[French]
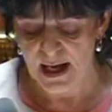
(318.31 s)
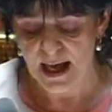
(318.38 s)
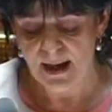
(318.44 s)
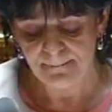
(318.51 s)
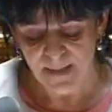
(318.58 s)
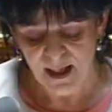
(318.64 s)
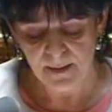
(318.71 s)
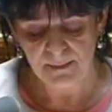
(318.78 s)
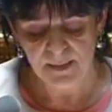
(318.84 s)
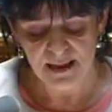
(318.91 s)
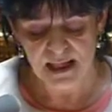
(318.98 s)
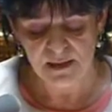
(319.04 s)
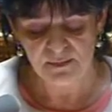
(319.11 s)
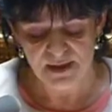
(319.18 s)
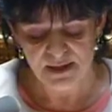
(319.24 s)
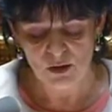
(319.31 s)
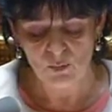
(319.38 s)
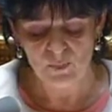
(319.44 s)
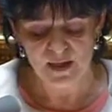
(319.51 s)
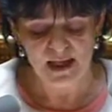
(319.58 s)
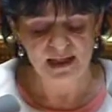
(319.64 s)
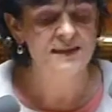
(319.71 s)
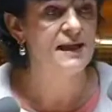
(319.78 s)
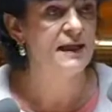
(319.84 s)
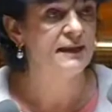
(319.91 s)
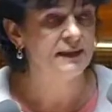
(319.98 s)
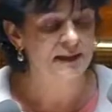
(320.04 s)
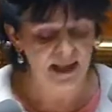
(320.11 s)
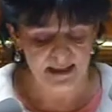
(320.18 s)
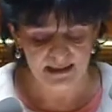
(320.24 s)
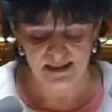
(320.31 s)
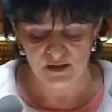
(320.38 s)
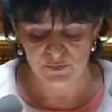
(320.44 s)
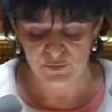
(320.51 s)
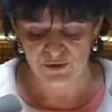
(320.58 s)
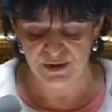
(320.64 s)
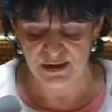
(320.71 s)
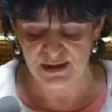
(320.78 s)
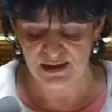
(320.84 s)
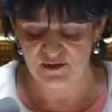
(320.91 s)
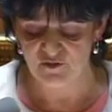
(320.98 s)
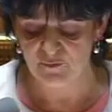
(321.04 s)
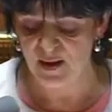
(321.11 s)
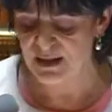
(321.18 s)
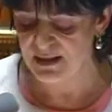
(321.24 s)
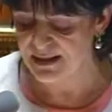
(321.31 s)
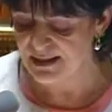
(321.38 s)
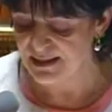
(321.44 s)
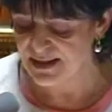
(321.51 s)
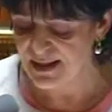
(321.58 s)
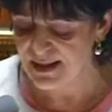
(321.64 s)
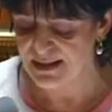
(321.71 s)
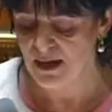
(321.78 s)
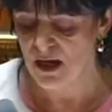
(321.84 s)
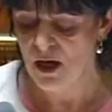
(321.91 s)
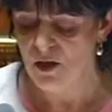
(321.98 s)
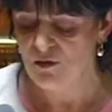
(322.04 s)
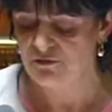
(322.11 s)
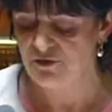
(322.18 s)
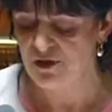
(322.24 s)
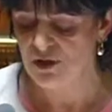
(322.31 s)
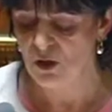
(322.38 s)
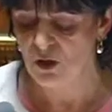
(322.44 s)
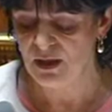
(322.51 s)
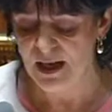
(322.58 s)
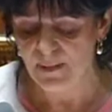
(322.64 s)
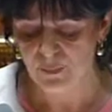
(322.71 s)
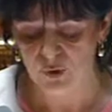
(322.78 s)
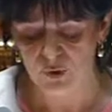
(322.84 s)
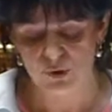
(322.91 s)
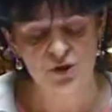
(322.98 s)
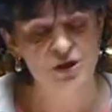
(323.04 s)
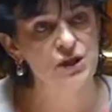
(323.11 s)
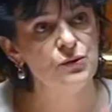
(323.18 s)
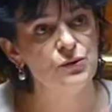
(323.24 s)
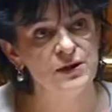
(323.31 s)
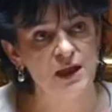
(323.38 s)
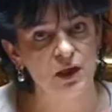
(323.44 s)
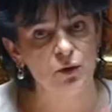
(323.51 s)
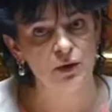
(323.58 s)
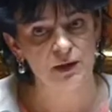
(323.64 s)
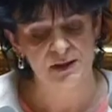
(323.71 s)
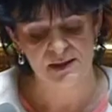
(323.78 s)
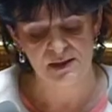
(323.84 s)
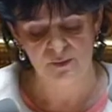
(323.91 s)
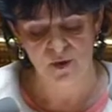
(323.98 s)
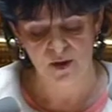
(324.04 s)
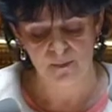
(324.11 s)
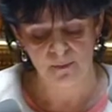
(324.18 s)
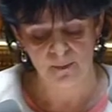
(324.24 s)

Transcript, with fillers: a permis la mise en place d'un tel dispositif par les sites faisant l'apologie du terrorisme.